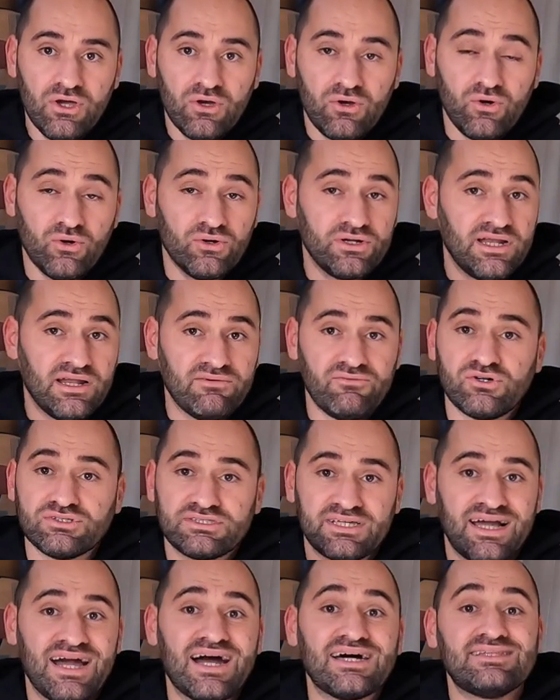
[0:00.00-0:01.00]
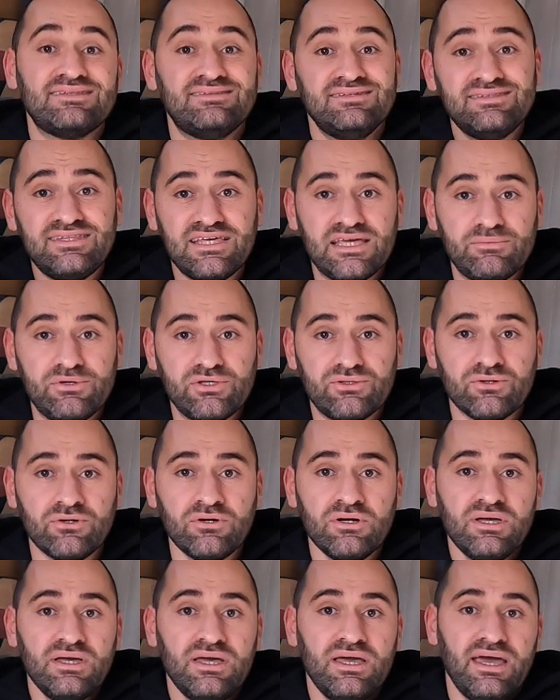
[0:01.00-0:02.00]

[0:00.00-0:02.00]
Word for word: con la vostra carta di debito